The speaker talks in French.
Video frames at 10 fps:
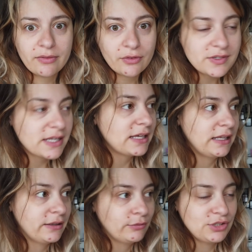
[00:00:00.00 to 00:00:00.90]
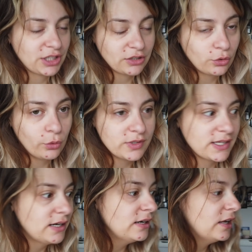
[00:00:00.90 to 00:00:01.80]
pas français. Et on dirait trop
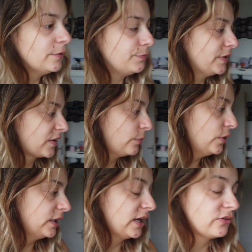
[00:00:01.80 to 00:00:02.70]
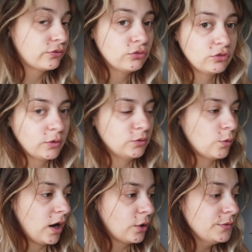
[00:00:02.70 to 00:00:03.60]
ça. Mais vraiment, elle est à fond dedans. Elle
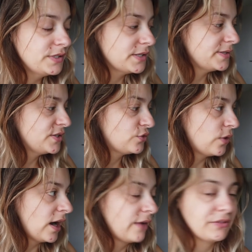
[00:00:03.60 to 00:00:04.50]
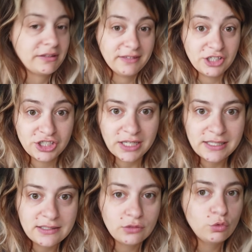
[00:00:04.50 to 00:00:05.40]
nous raconte ses histoires avec des
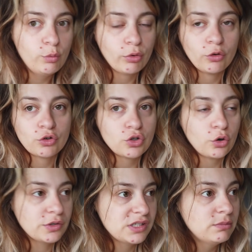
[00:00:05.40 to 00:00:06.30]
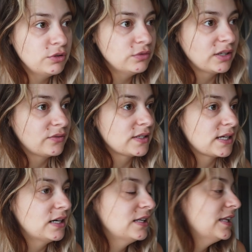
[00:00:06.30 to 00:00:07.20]
gestes et tout. Pendant genre 10 euh, minutes, elle fait
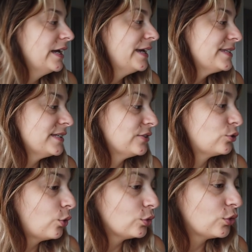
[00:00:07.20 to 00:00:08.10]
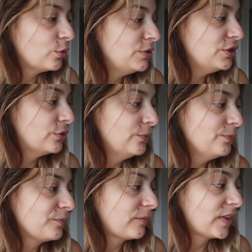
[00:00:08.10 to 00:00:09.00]
ça. C'est trop trop mignon.
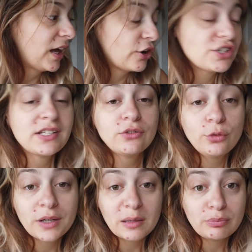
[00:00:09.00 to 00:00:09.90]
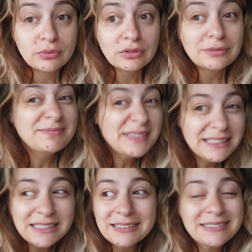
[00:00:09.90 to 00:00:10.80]
Alors j'essaye de lui répondre,
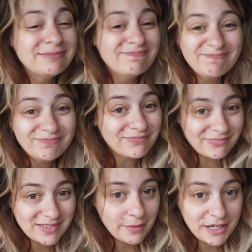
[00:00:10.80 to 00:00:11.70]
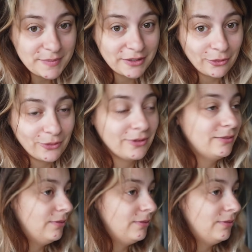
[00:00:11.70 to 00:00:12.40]
mais ça marche pas trop.